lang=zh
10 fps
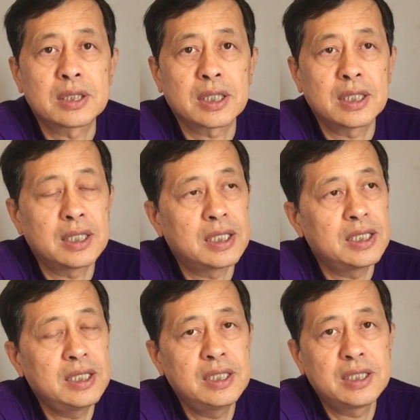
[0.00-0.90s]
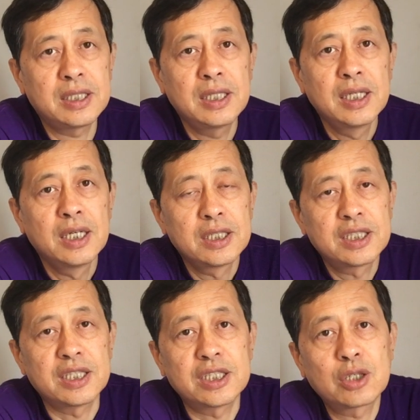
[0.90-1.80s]
这个一级
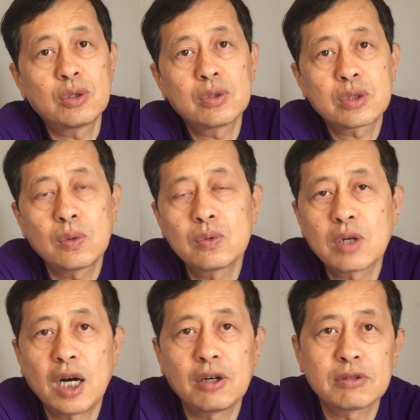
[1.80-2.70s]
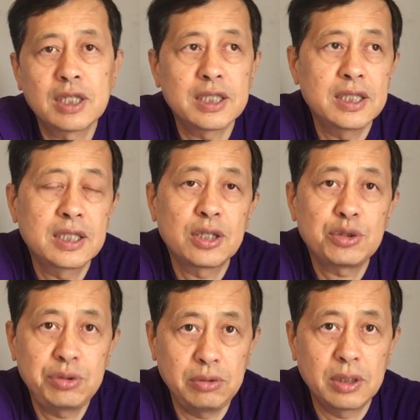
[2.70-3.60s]
紧急通通告的一个
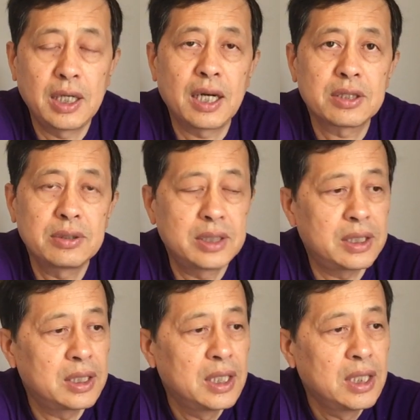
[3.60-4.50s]
续啊续集，